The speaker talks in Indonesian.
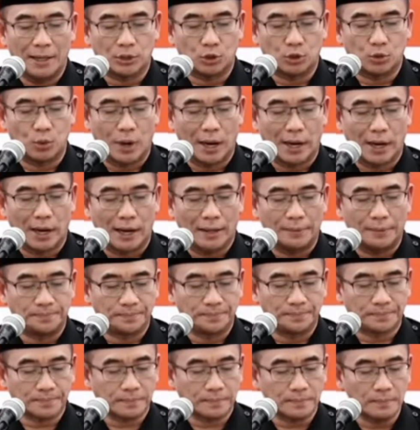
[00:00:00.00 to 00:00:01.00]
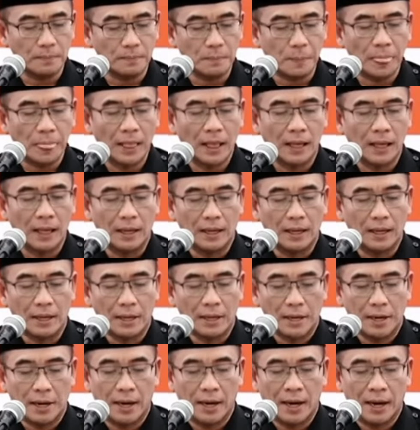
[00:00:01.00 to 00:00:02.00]
suara.
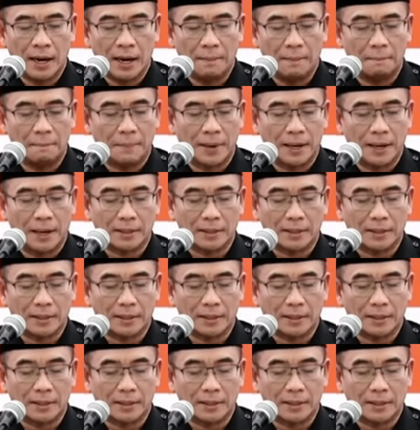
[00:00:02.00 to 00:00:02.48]
6.